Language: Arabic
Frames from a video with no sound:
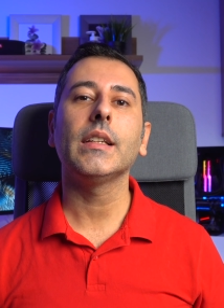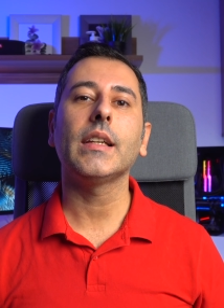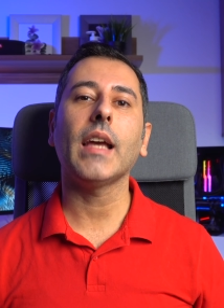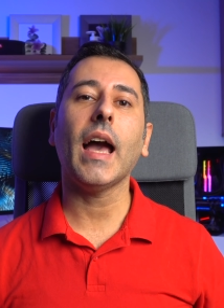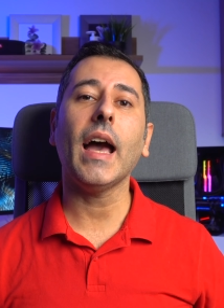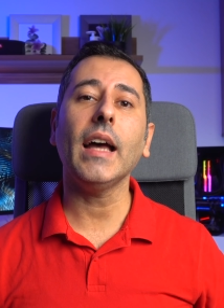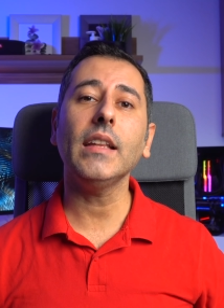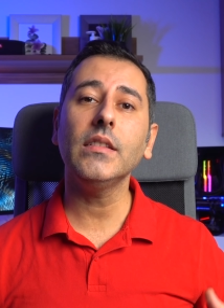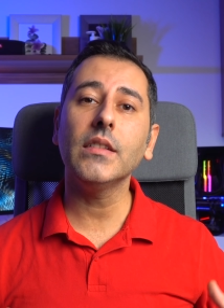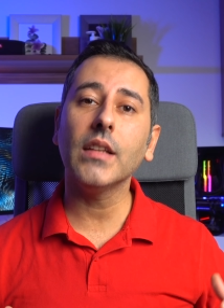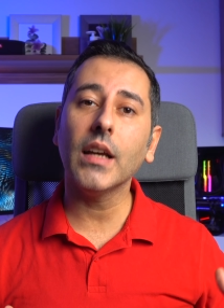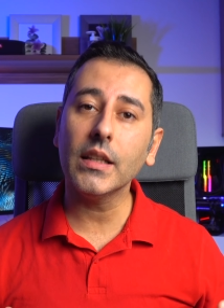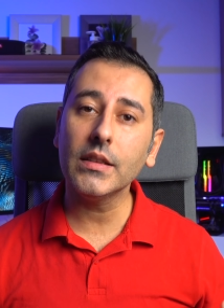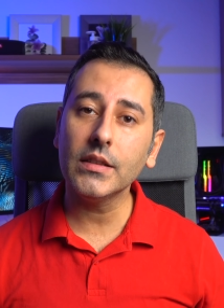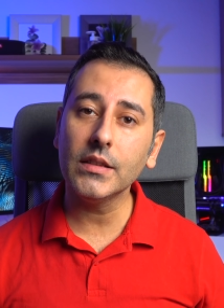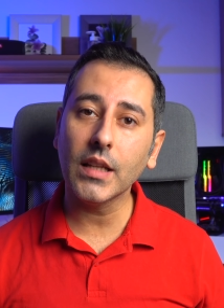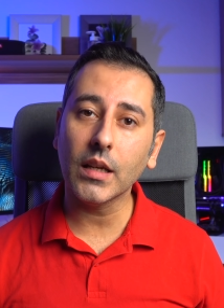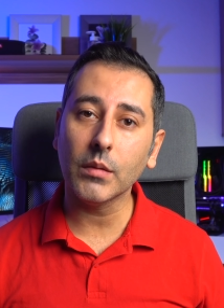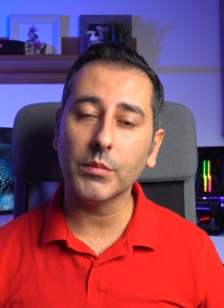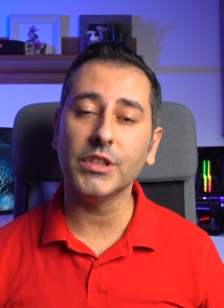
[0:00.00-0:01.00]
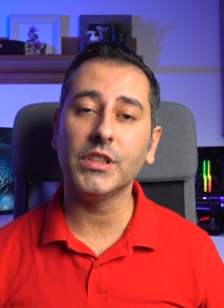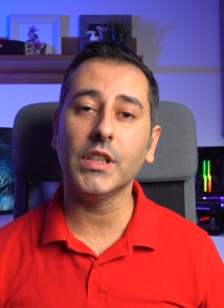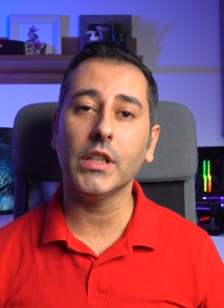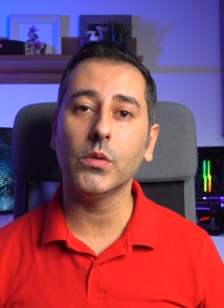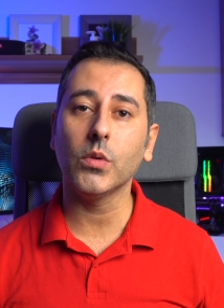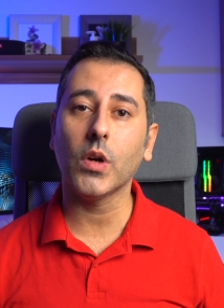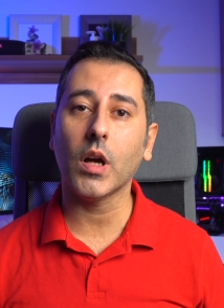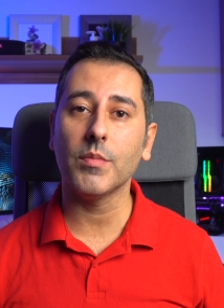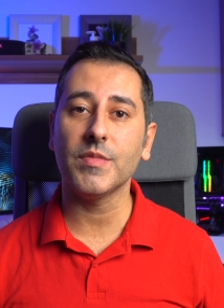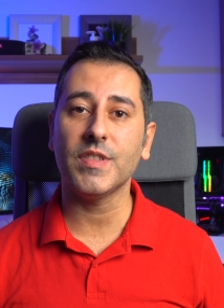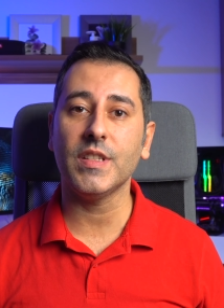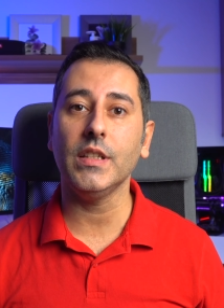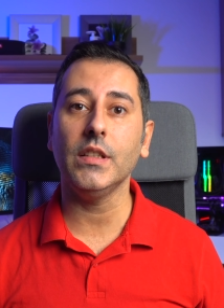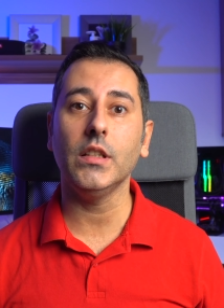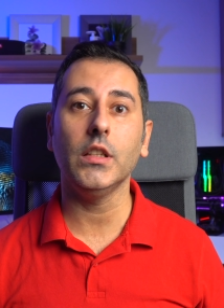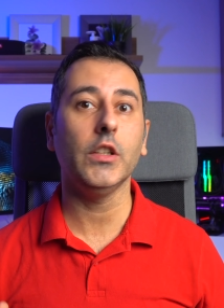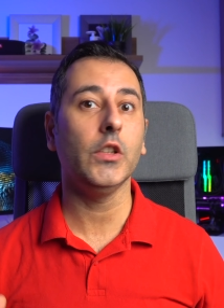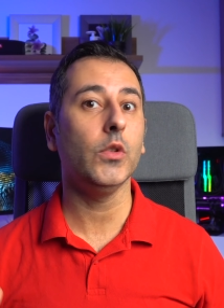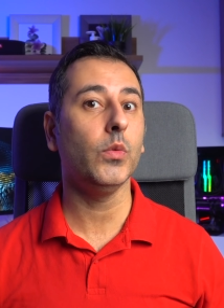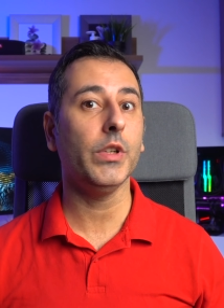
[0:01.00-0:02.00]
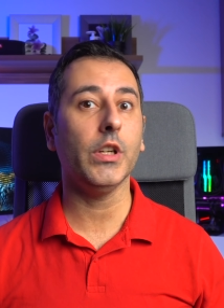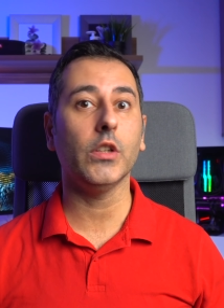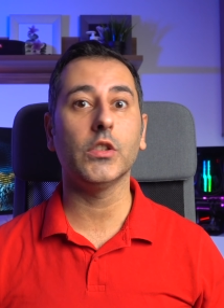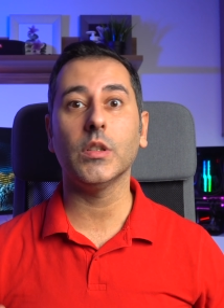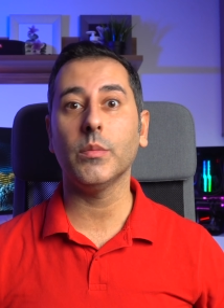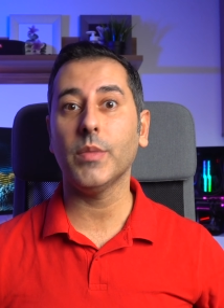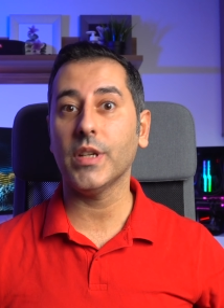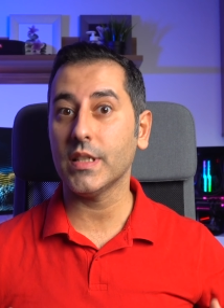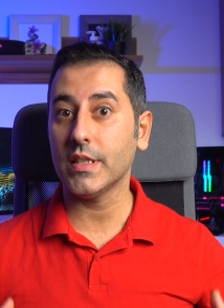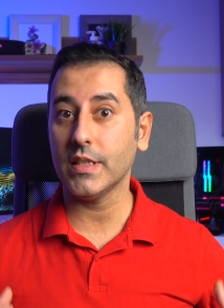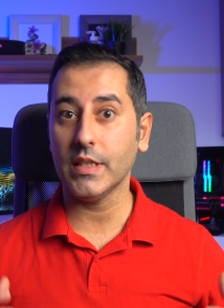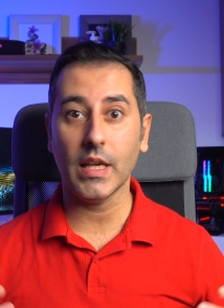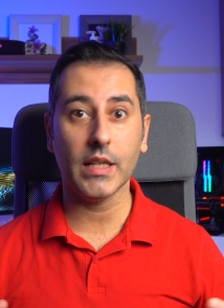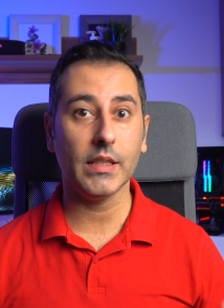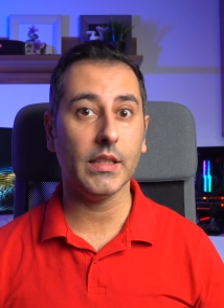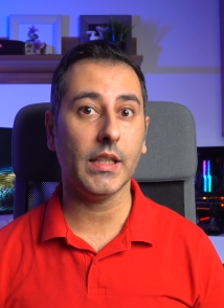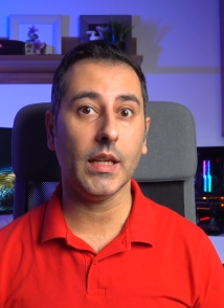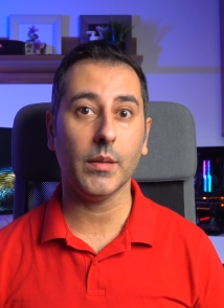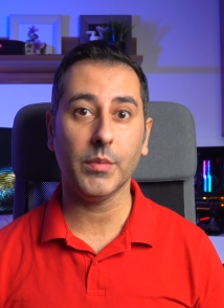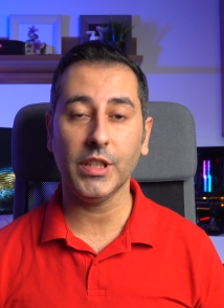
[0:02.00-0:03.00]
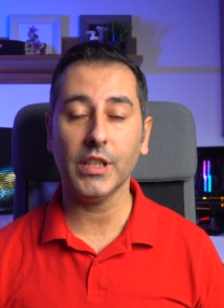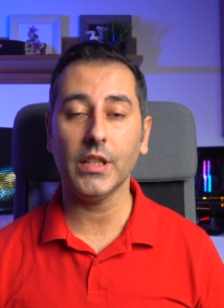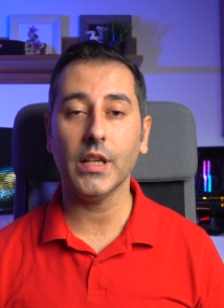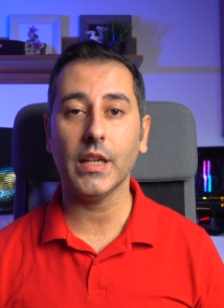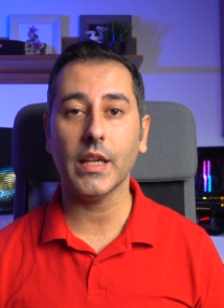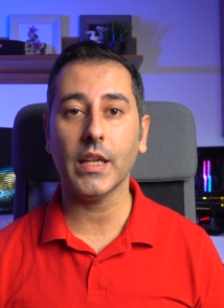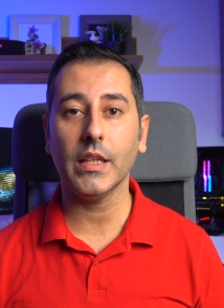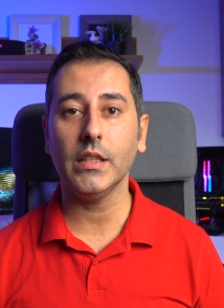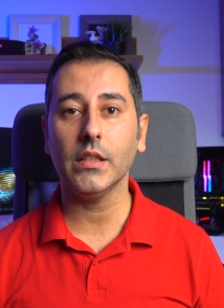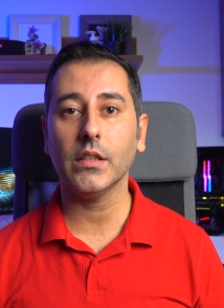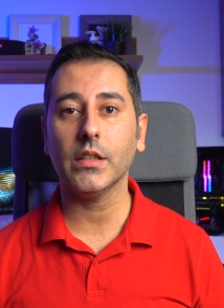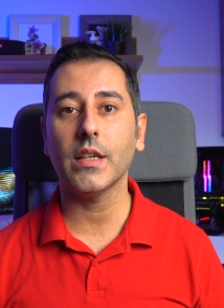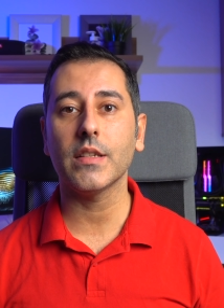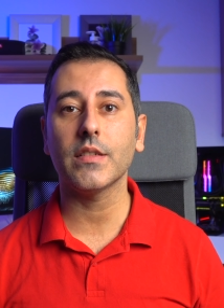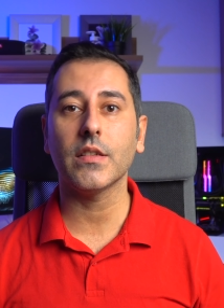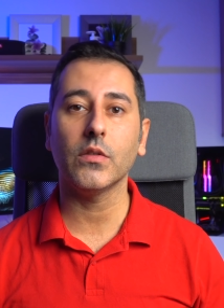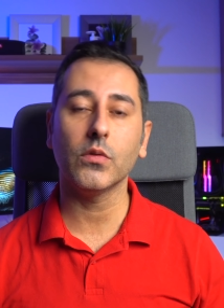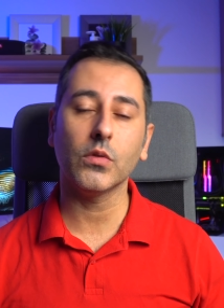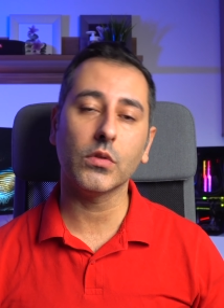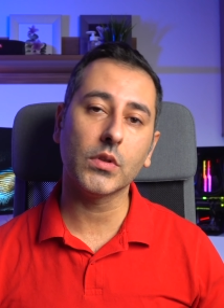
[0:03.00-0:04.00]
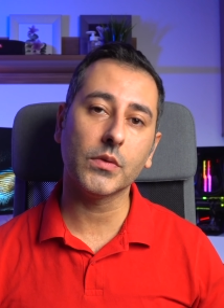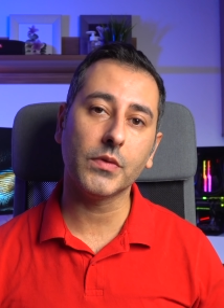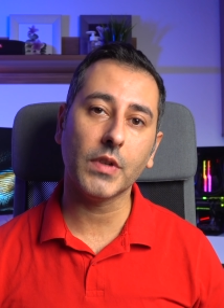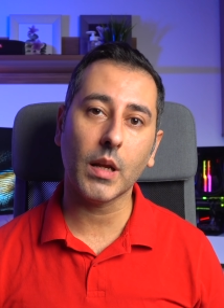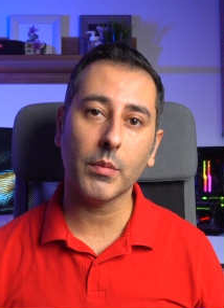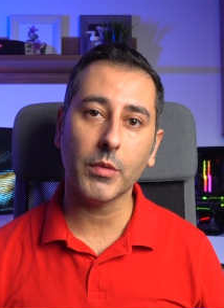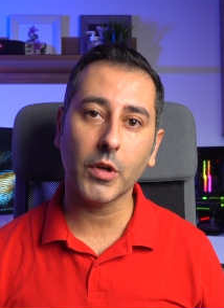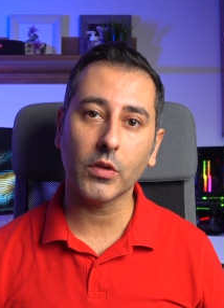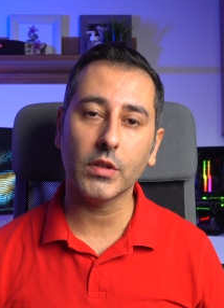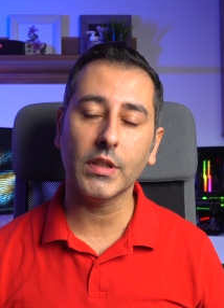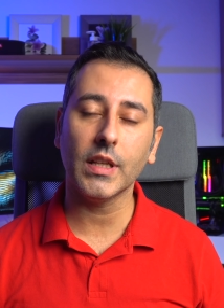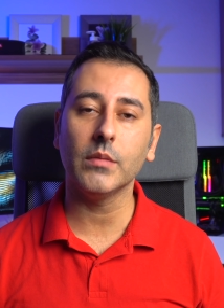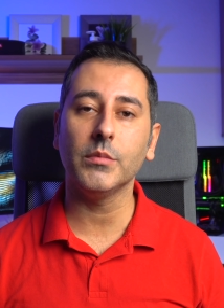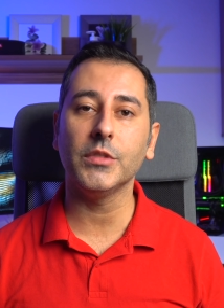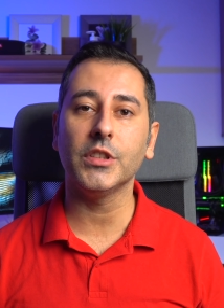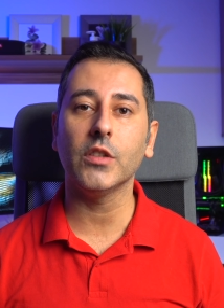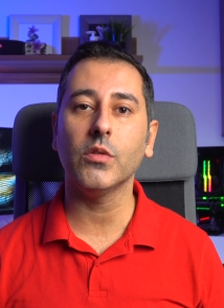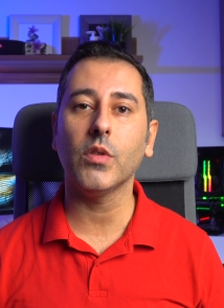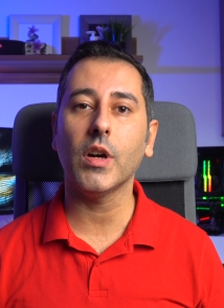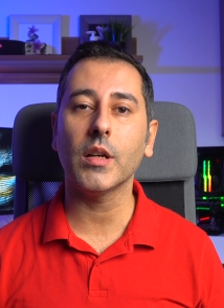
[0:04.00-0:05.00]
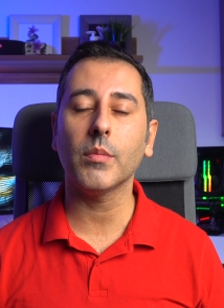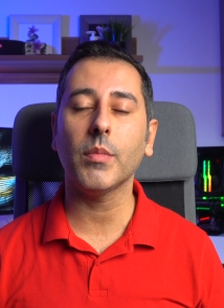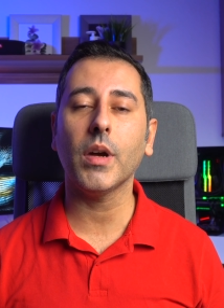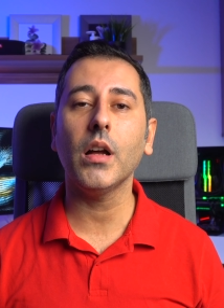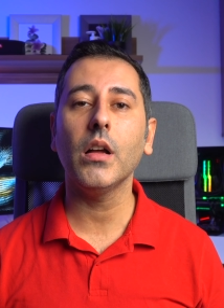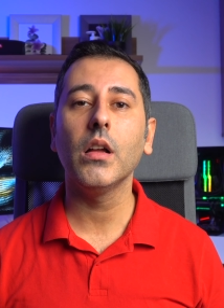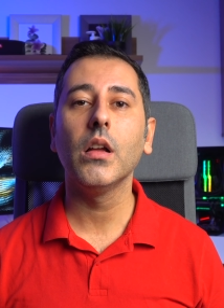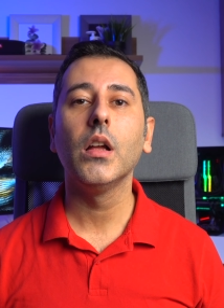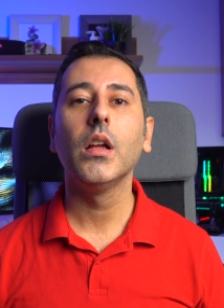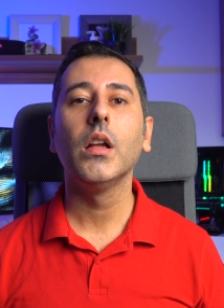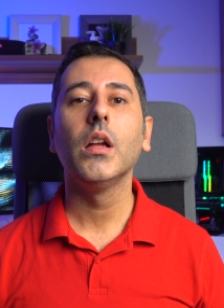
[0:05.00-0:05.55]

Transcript: كحد ادنى 250 اللي هو يعتبر زياده كبيره يعني قياسا انه الطفل عم ياخذ الان 204